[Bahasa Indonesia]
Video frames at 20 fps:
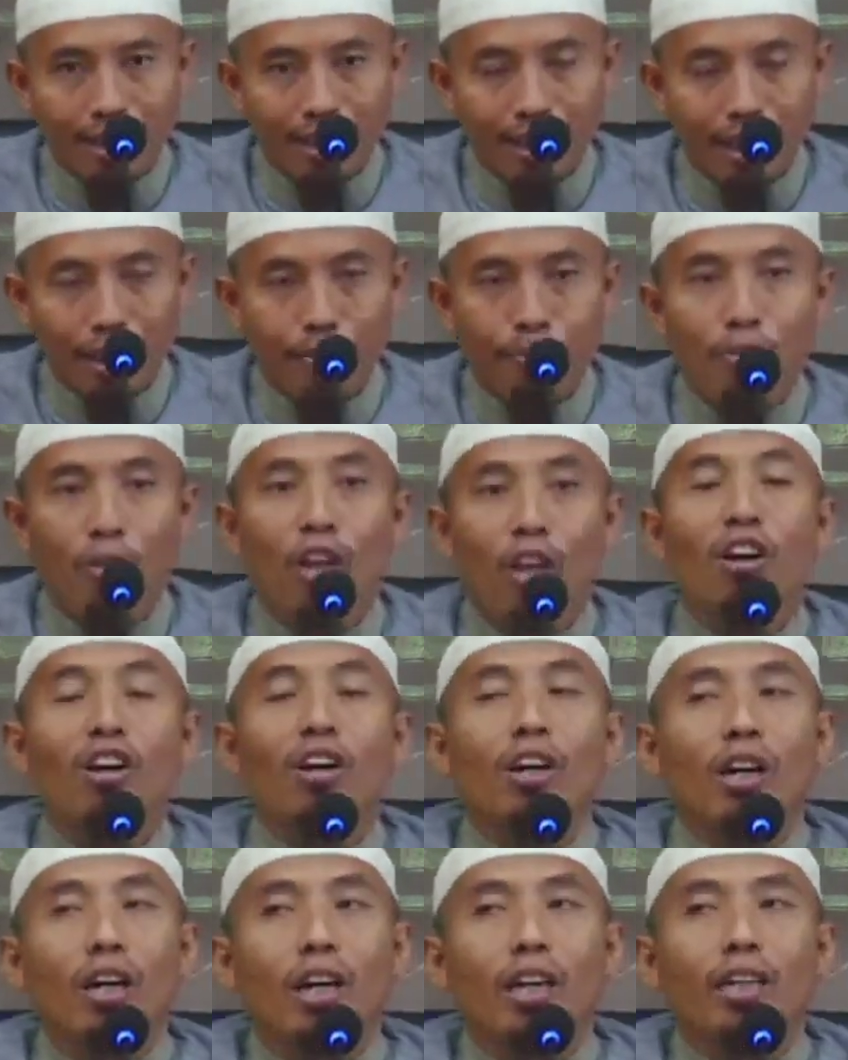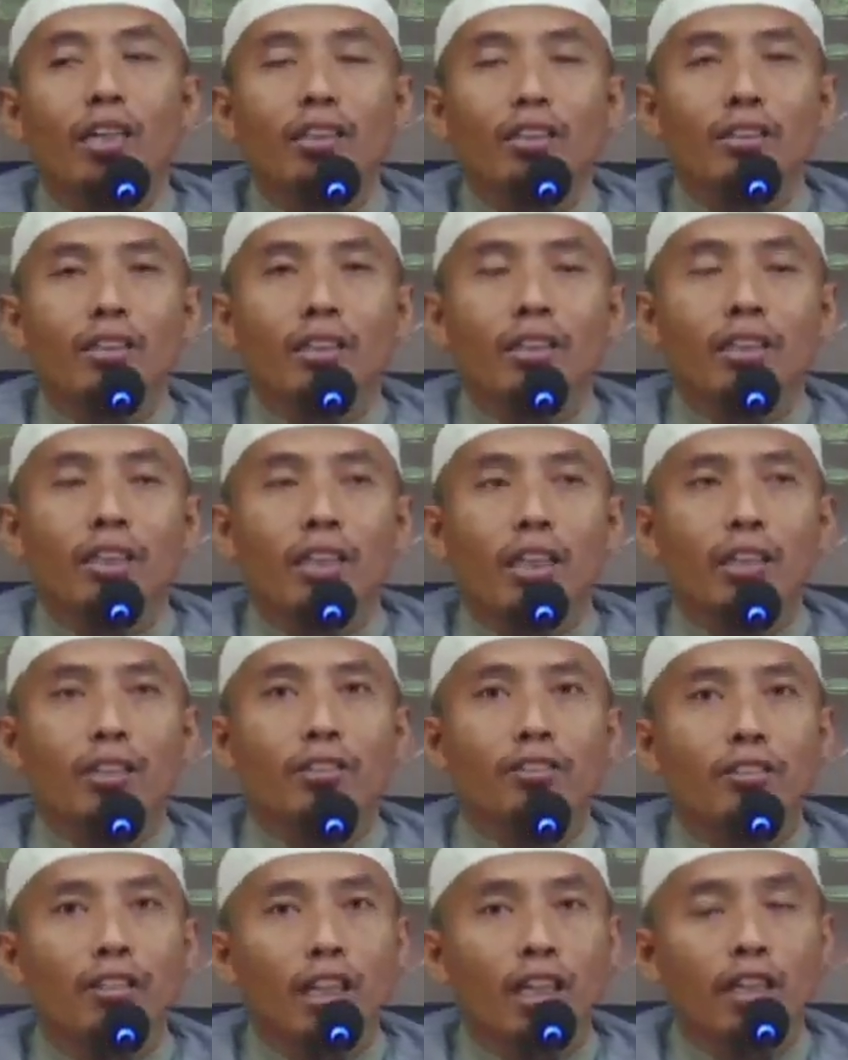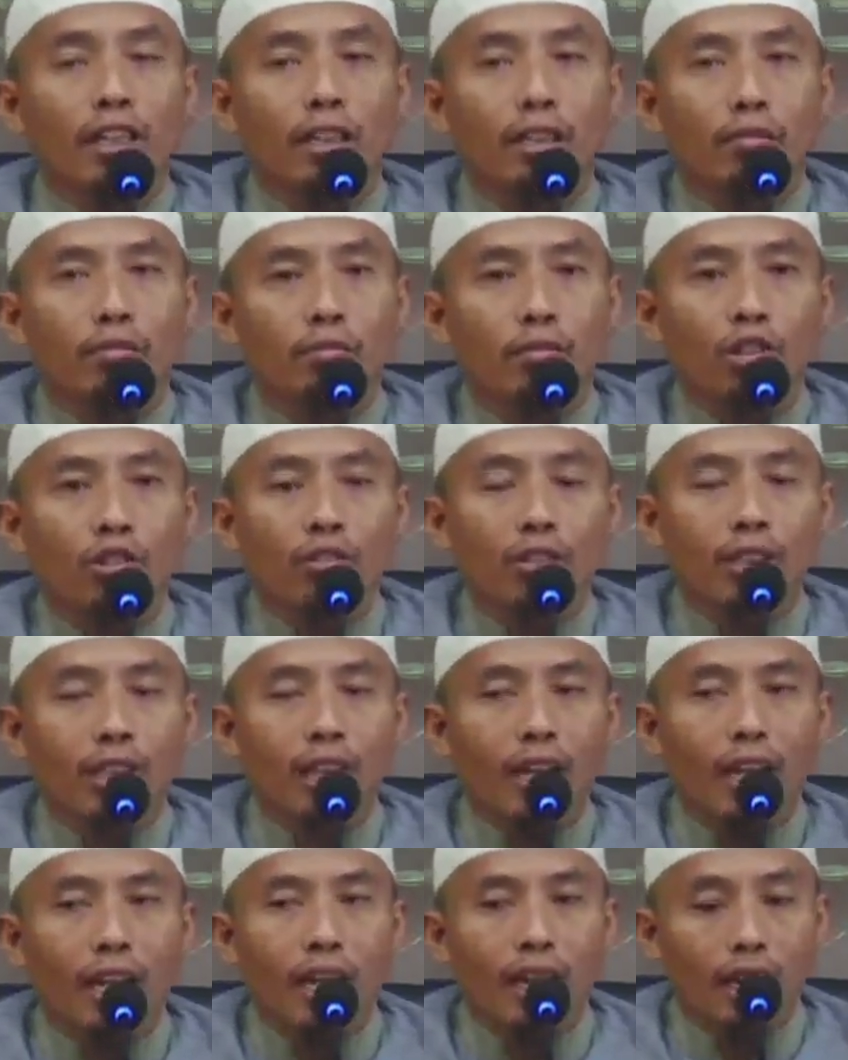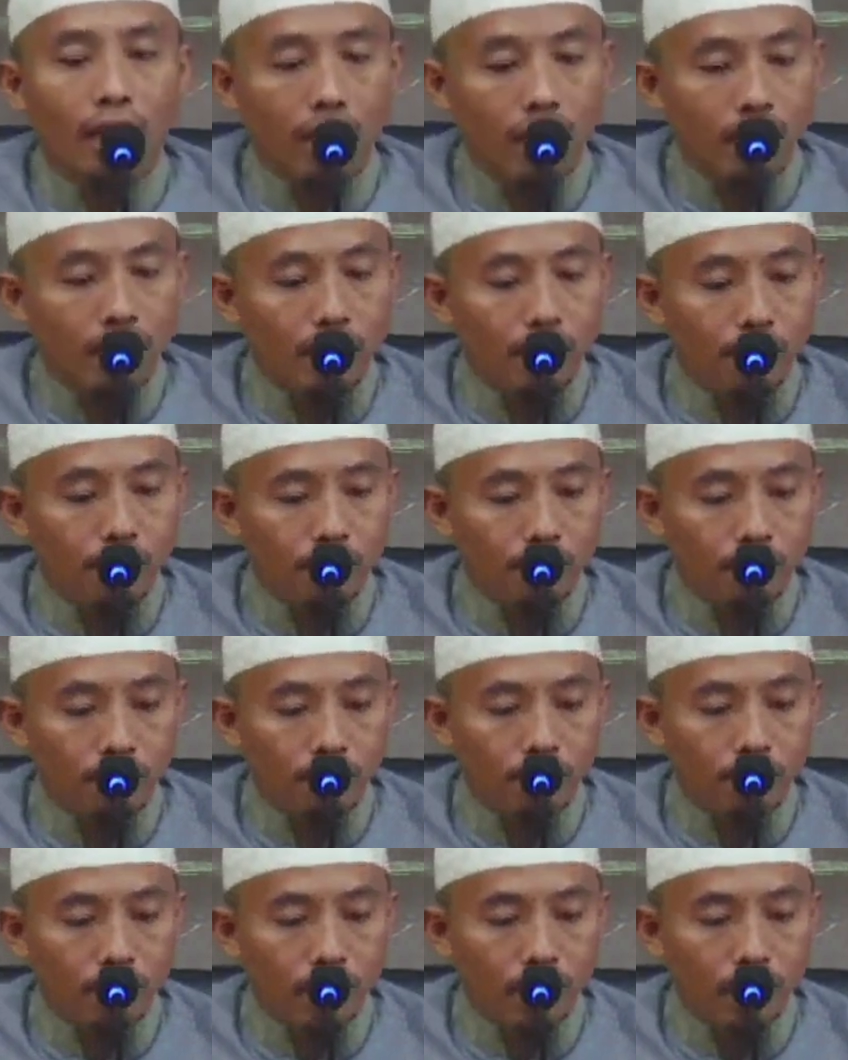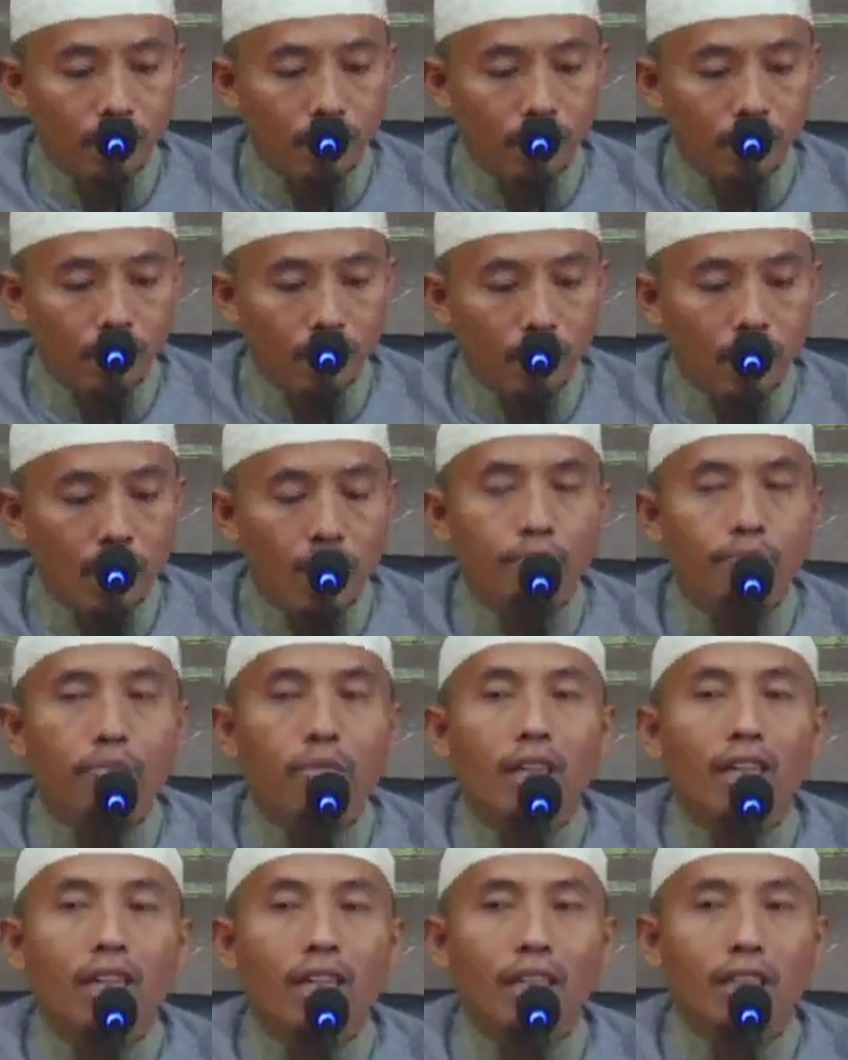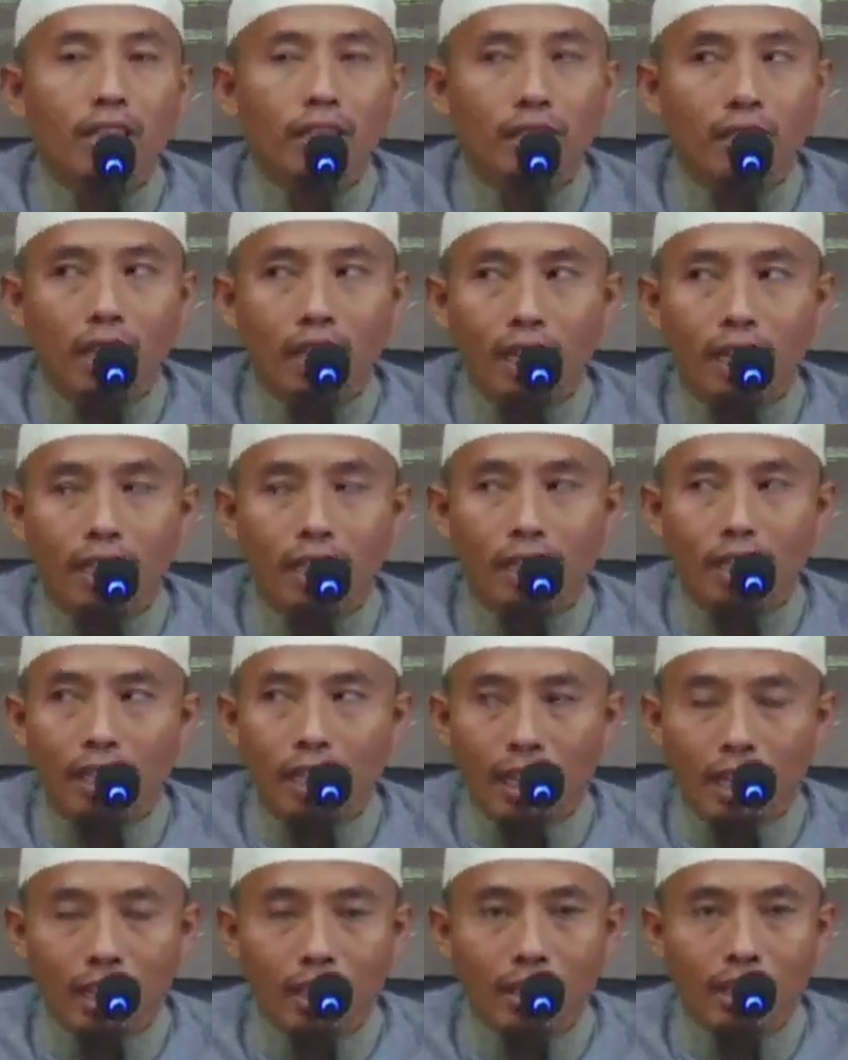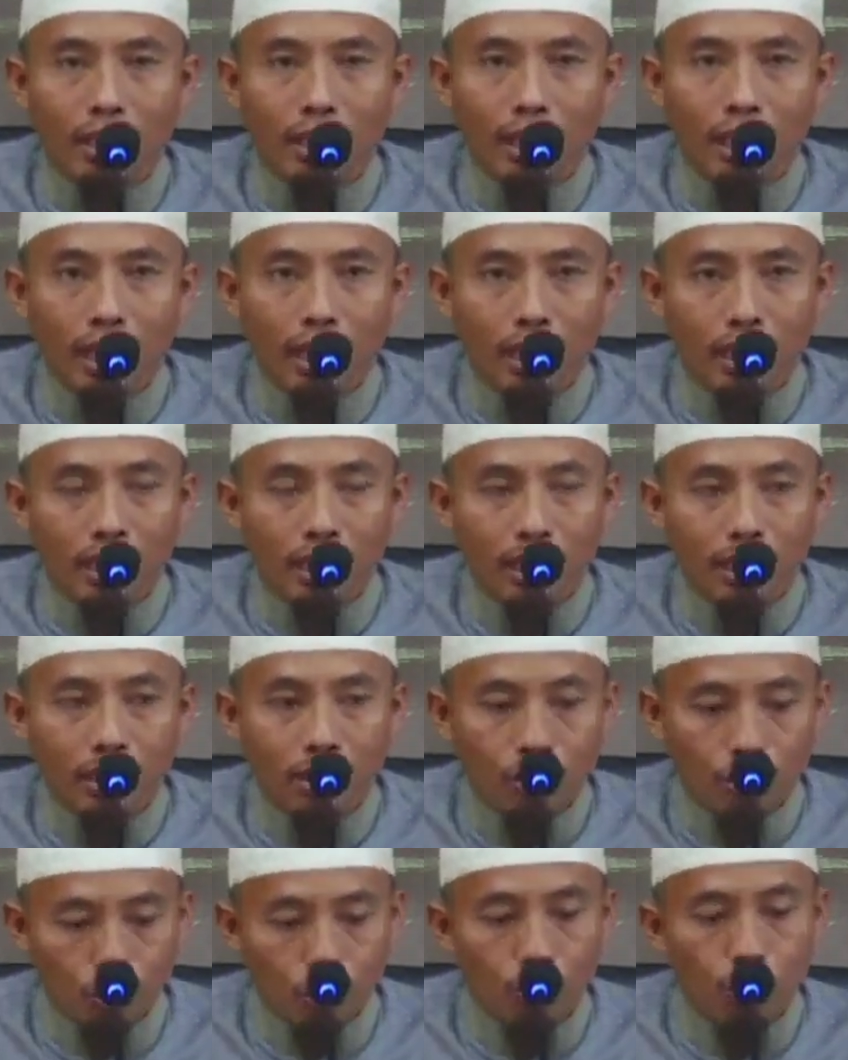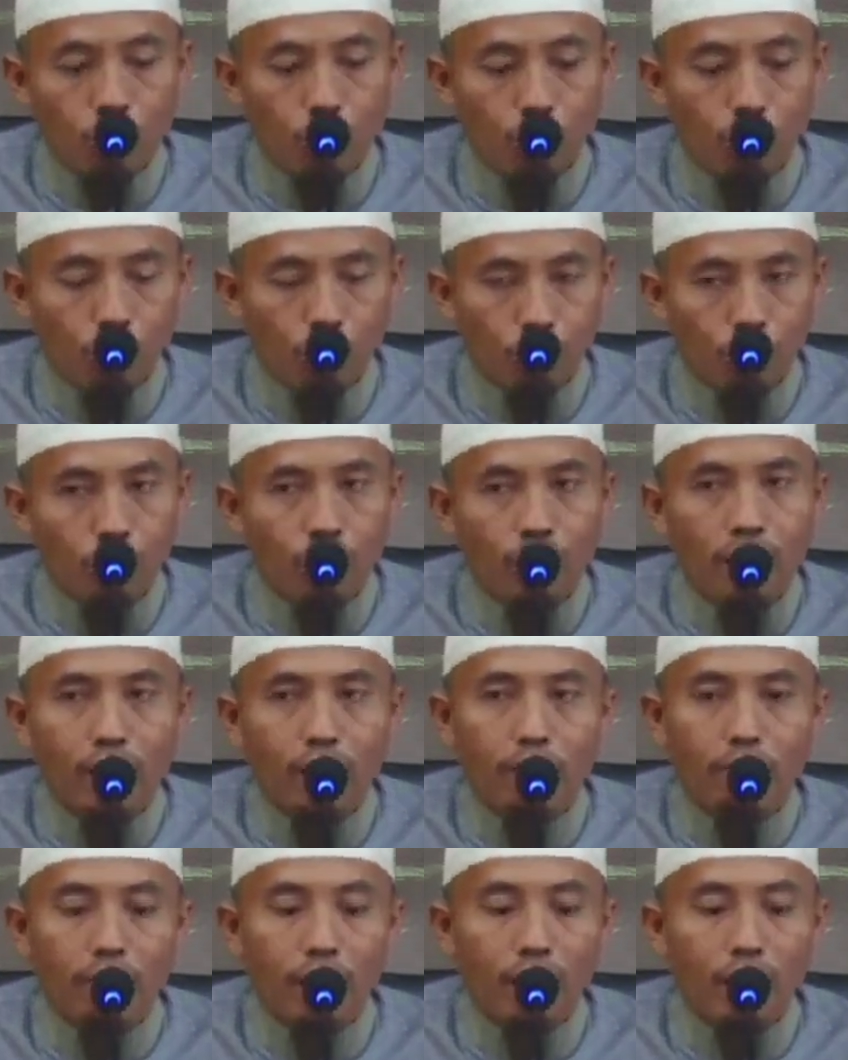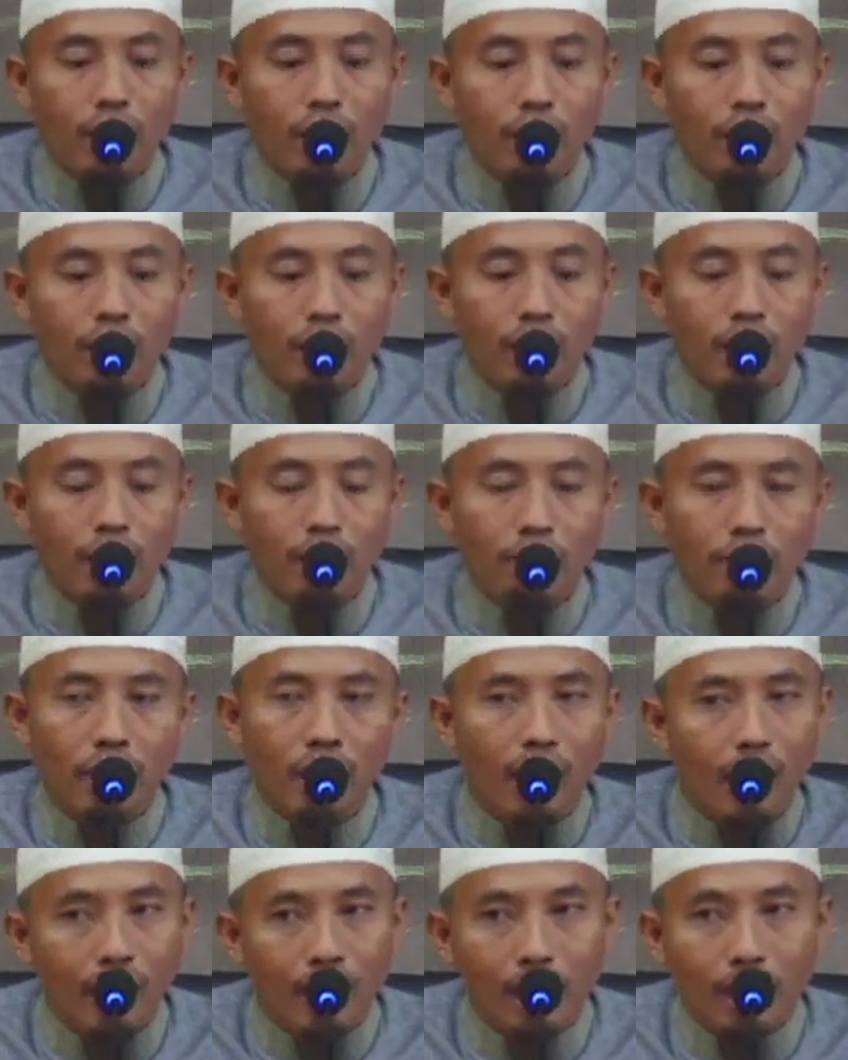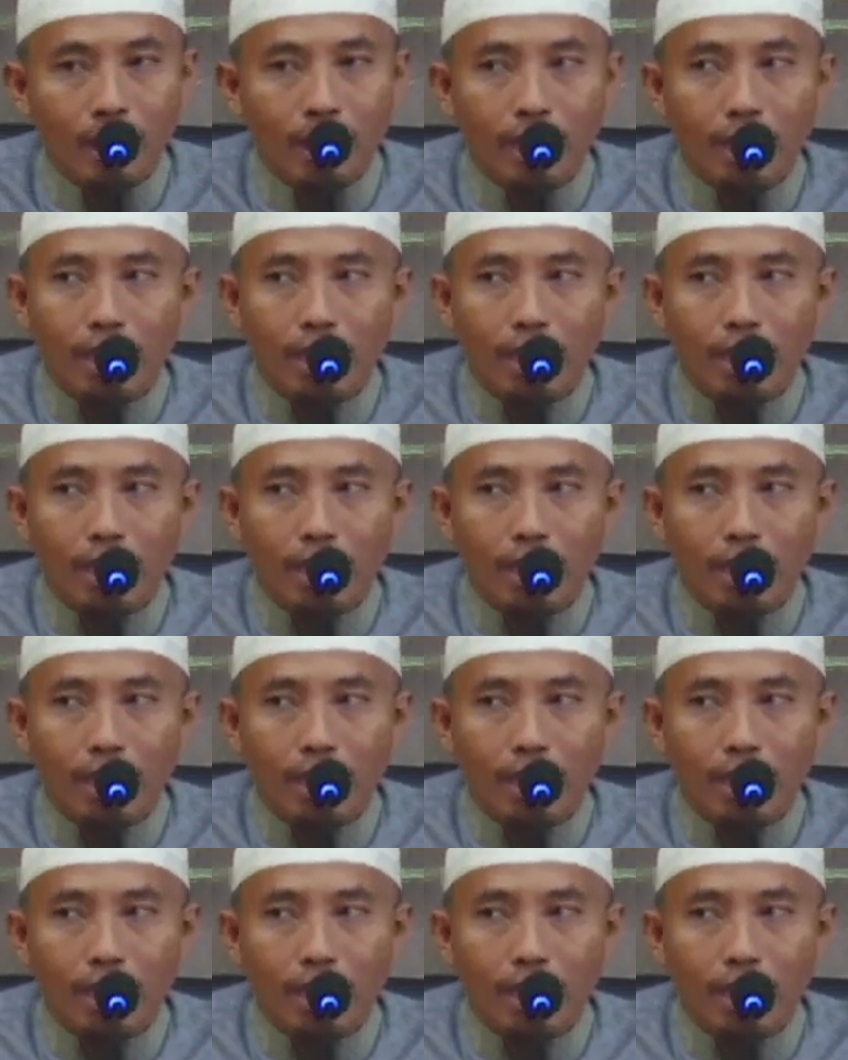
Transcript: Ya. Orang itu ketika sudah berusaha menyampaikan zakatnya dengan sungguh-sungguh disampaikan secara benar,